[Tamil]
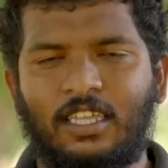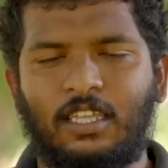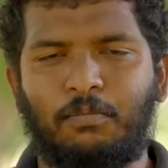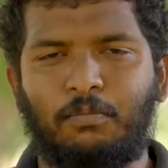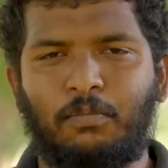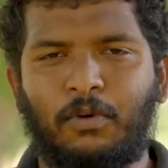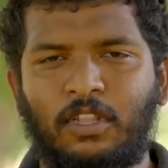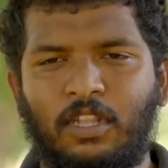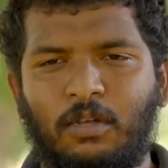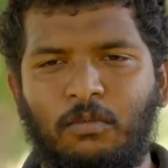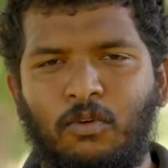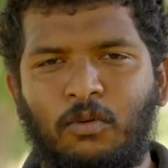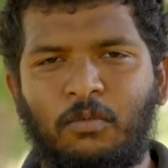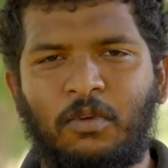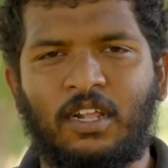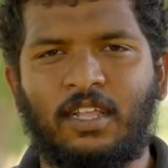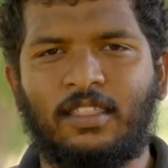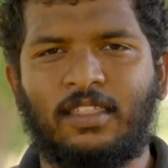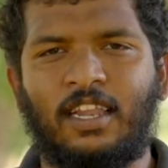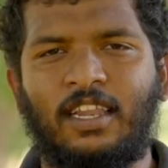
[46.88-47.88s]
இப்போ இந்த
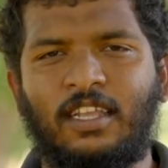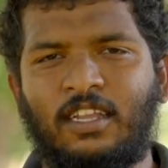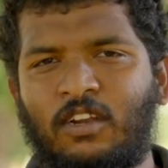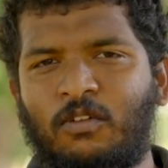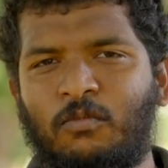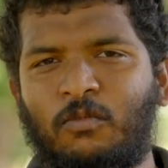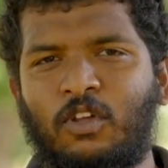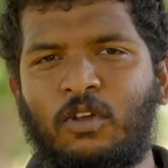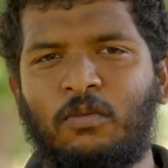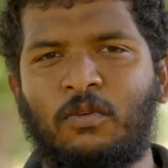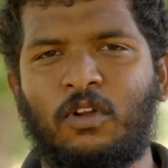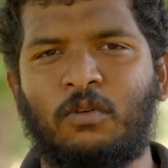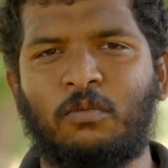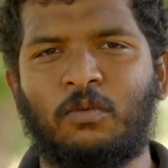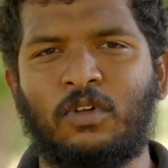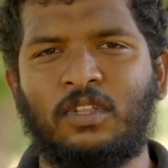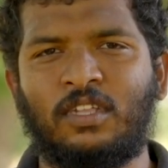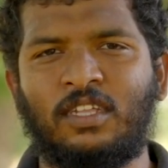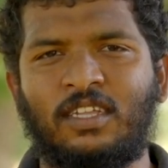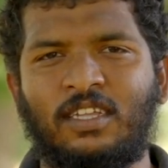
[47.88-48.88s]
பூமியை தெளிக்கணும் முடிவு
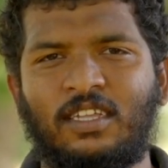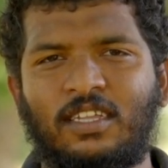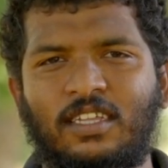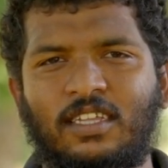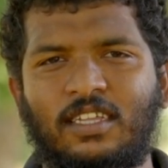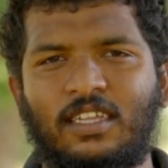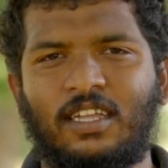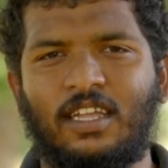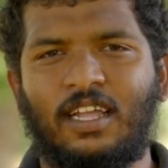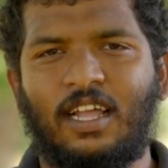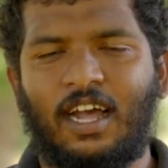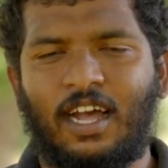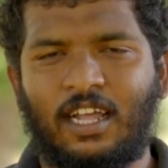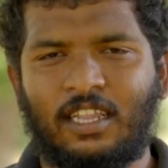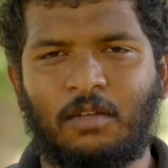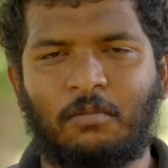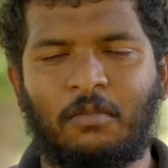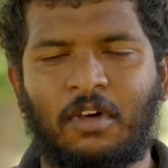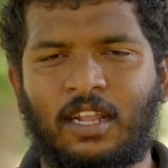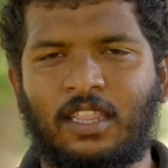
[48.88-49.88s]
பண்ணும்போது
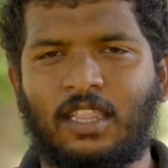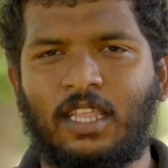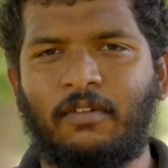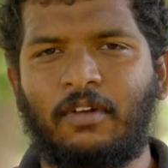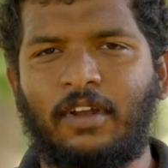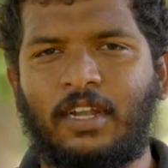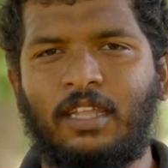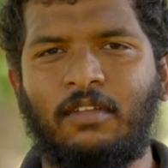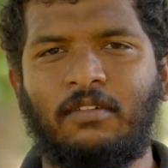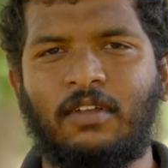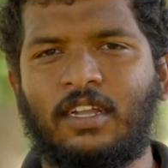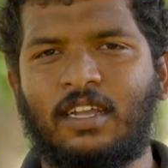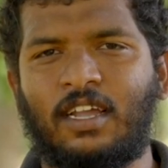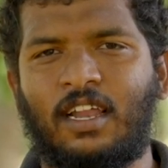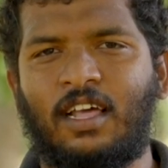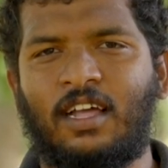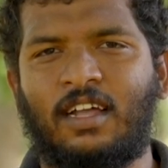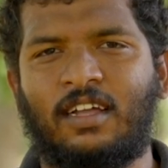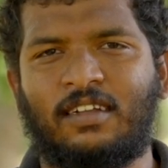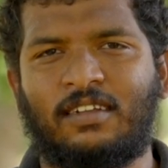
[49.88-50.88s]
அந்த மரத்தை வெட்டி
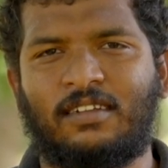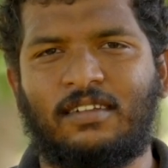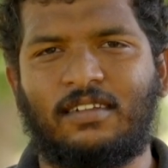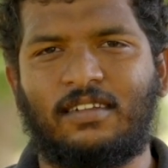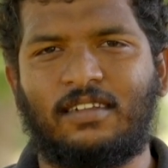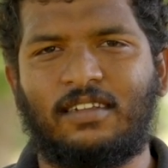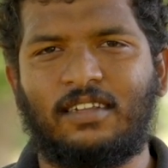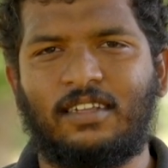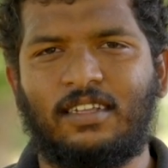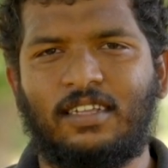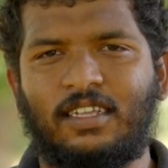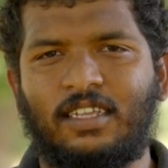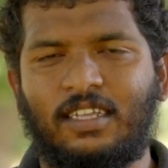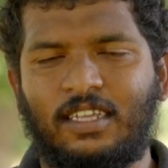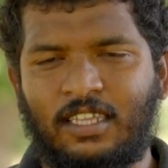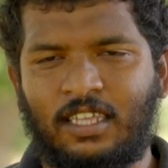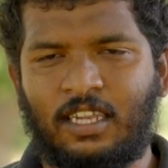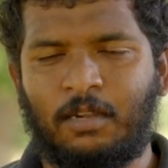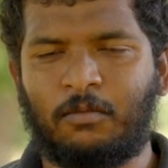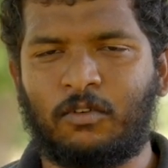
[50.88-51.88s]
விற்கலாம்
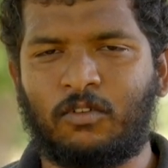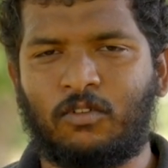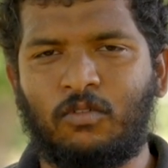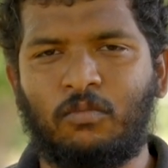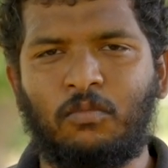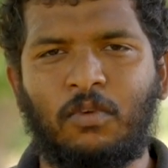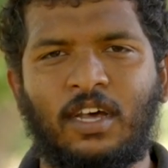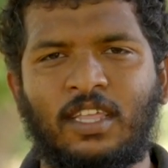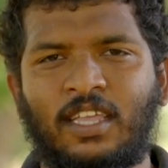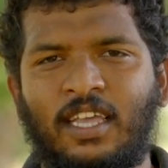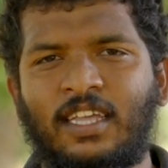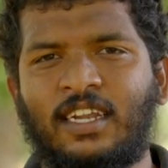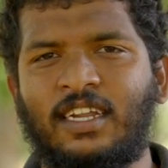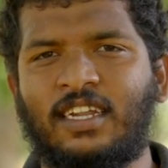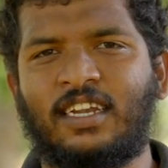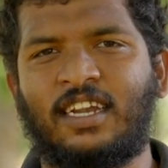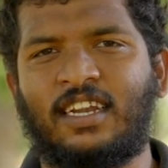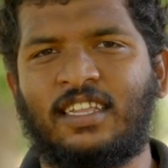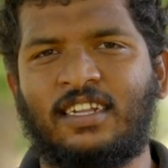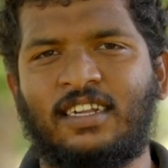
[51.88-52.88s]
இது நமக்கு சும்மா தான்
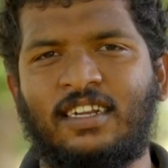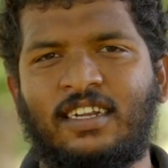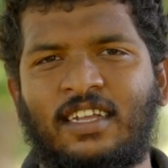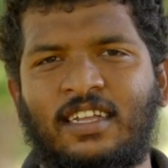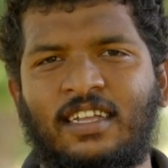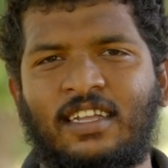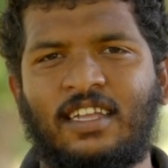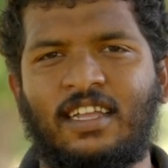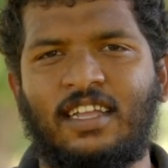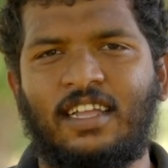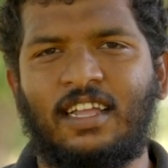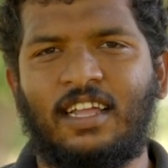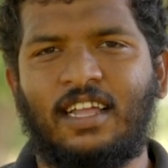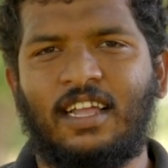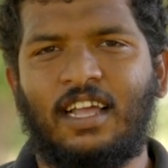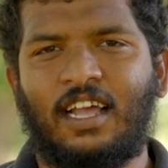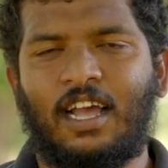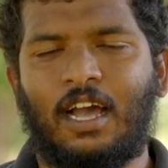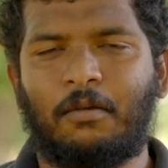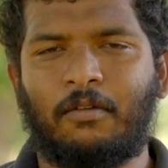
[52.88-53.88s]
இருக்குன்னு நினச்சிக்கிட்டேன்
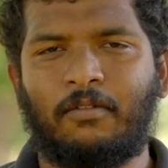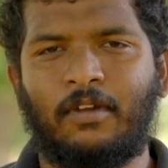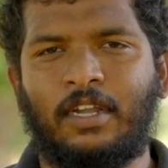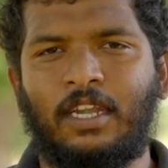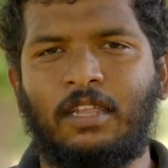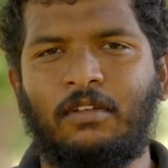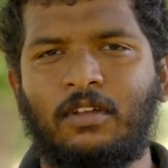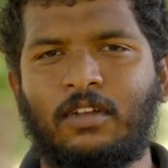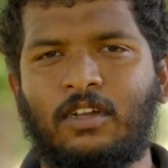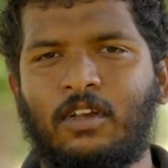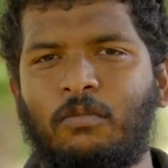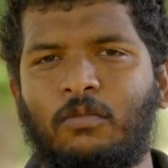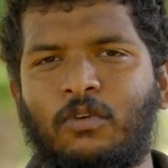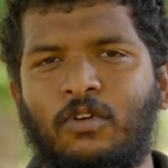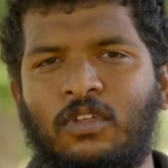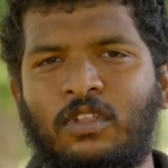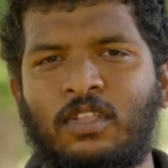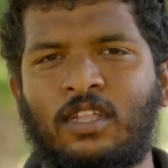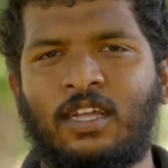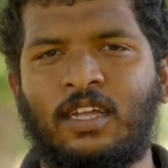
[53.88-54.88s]
அவர் வெட்டி விற்கும்
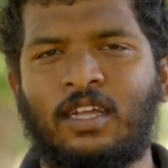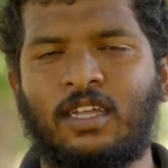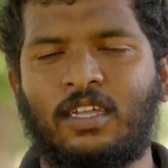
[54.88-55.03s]
போது தான்